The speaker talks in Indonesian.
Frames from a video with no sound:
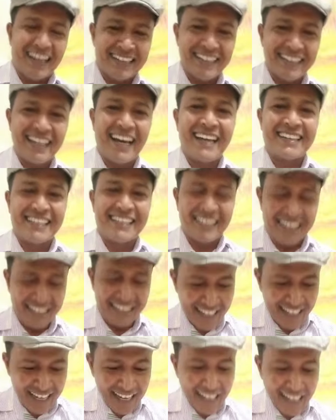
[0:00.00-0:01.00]
Hati-hati.
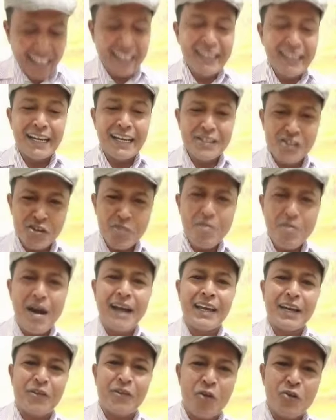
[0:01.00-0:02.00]
nah,
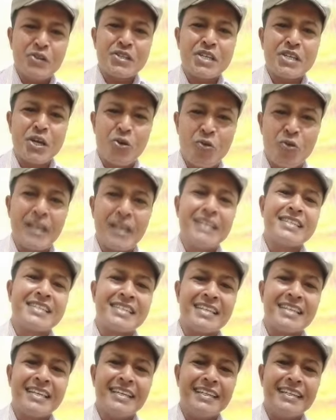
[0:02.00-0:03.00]
sebagai
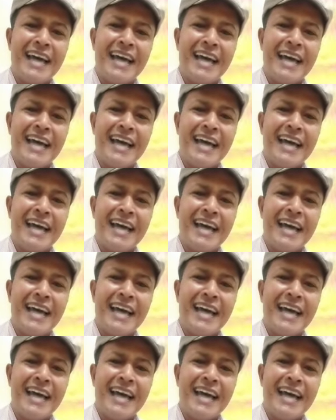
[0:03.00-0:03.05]
konsekuensi